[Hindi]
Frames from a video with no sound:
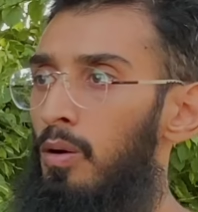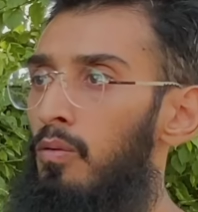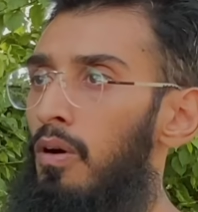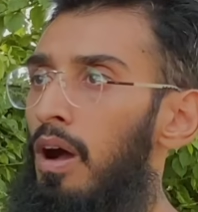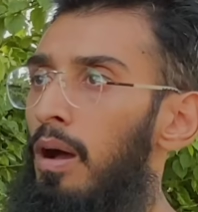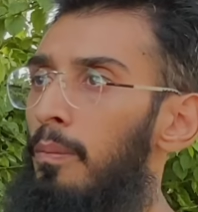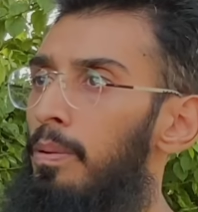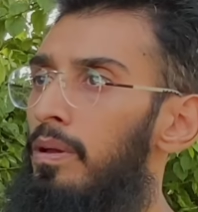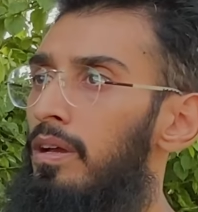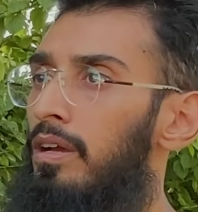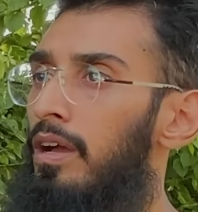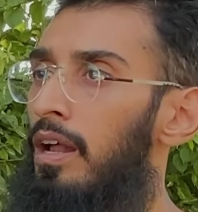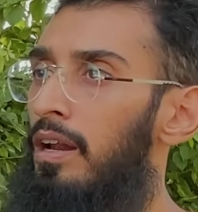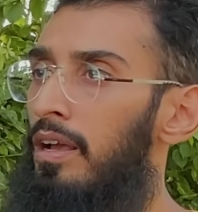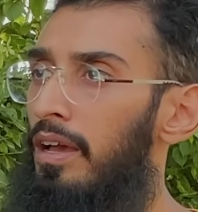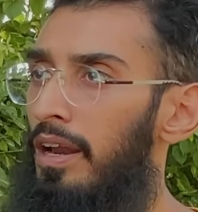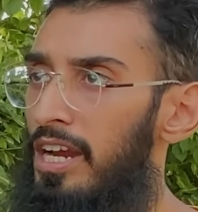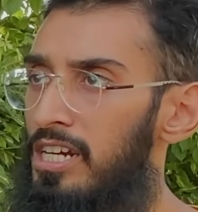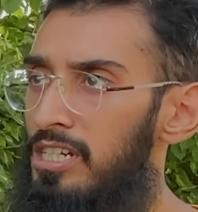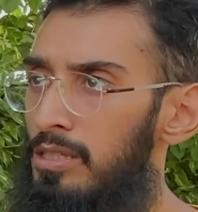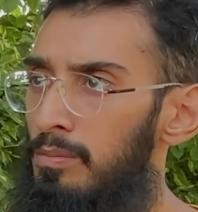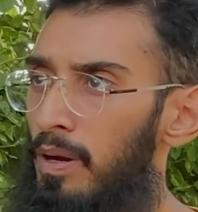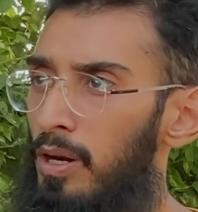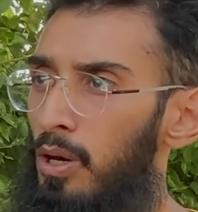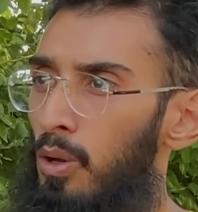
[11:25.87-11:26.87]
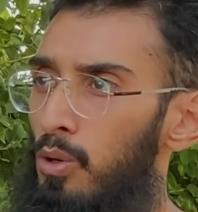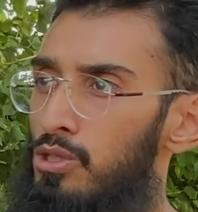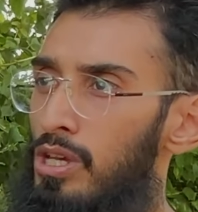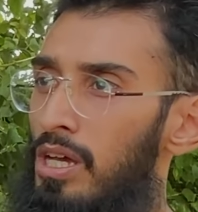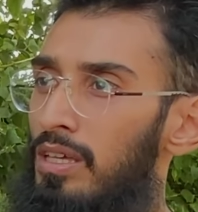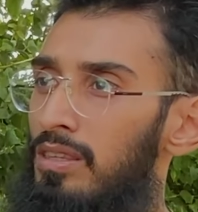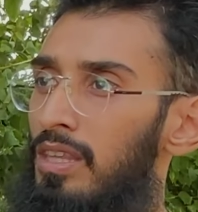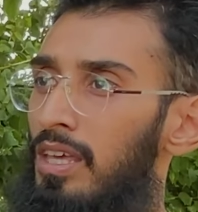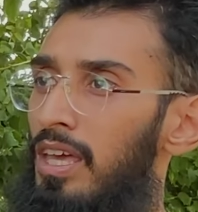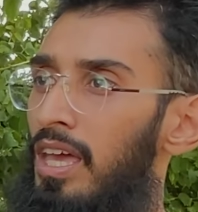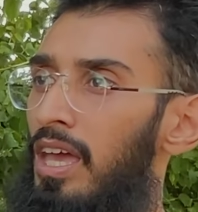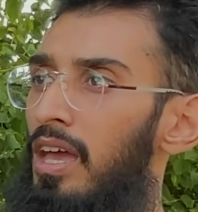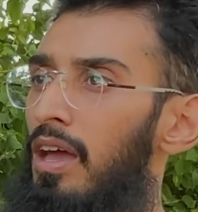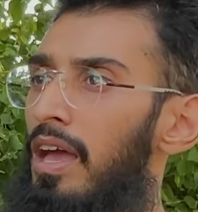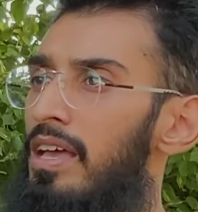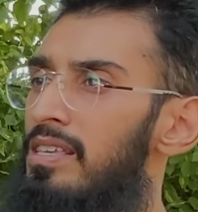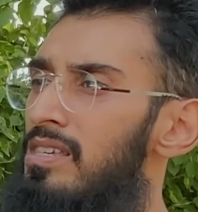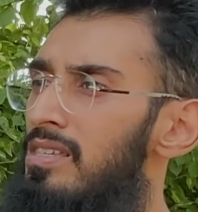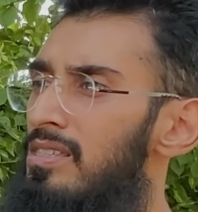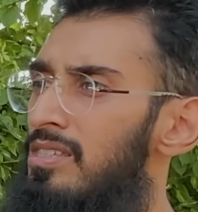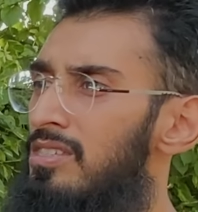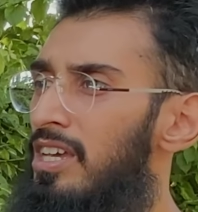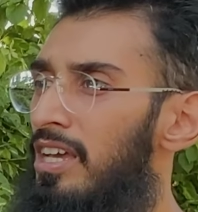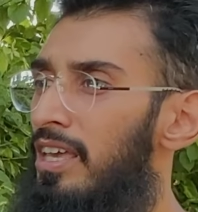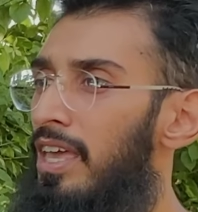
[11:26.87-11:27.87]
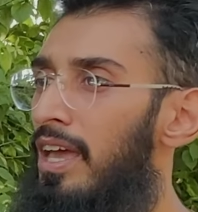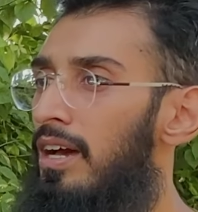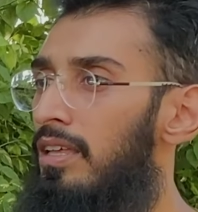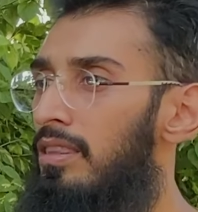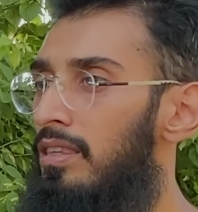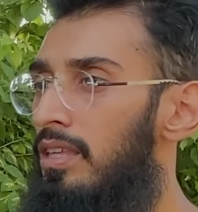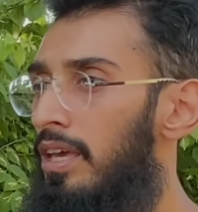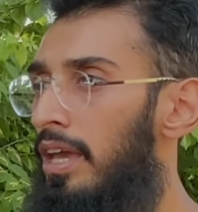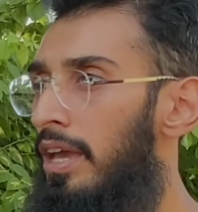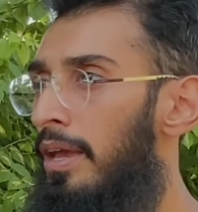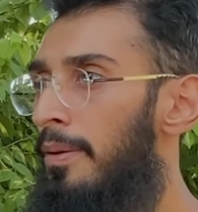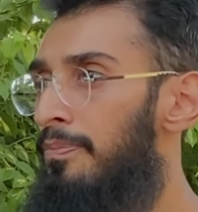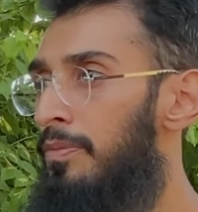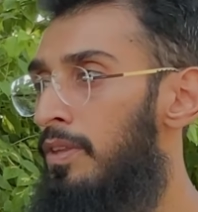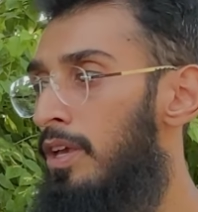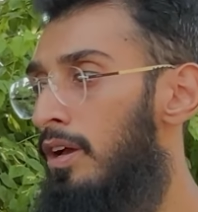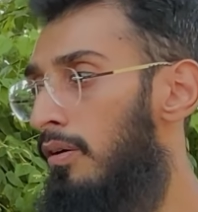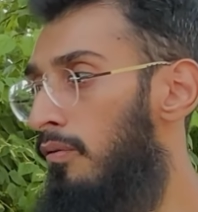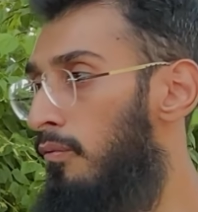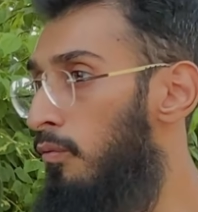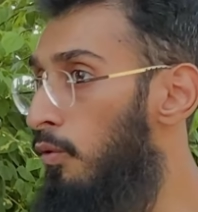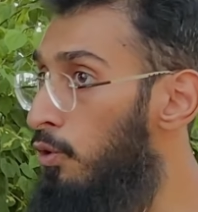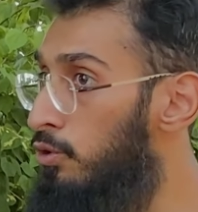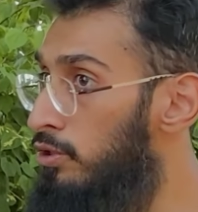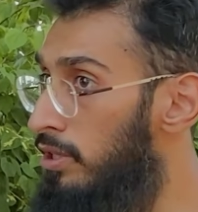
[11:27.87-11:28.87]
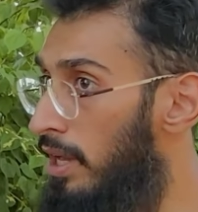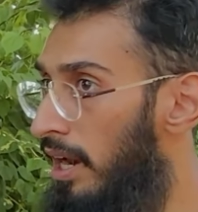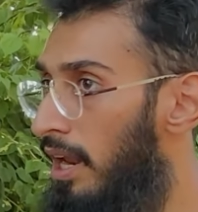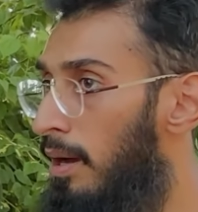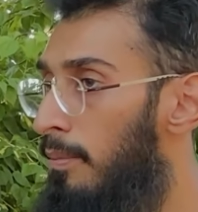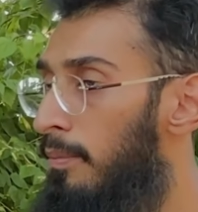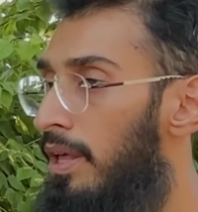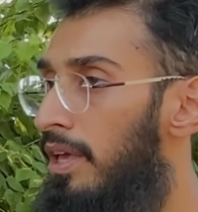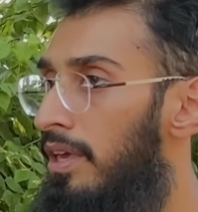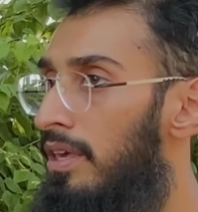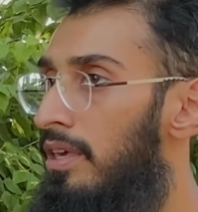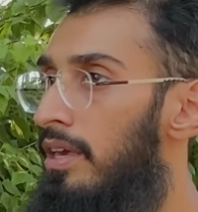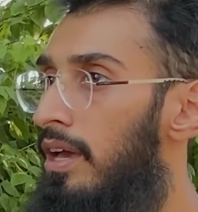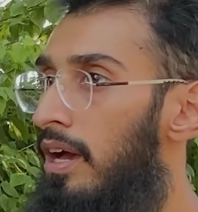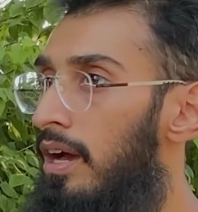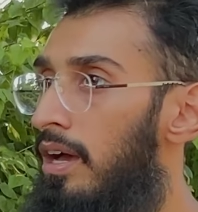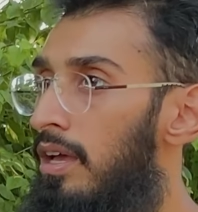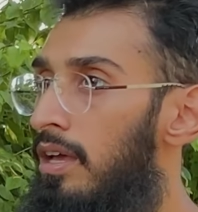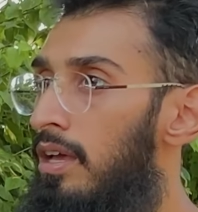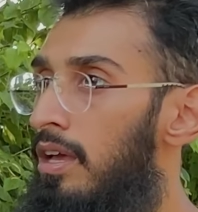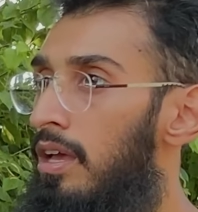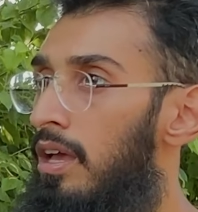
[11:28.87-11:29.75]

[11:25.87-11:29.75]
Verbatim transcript: हूँ वहाँ पे क्लश टमेटोज आते हैं ऐसी ऐसी जगह आती हैं वो सारा हमने किया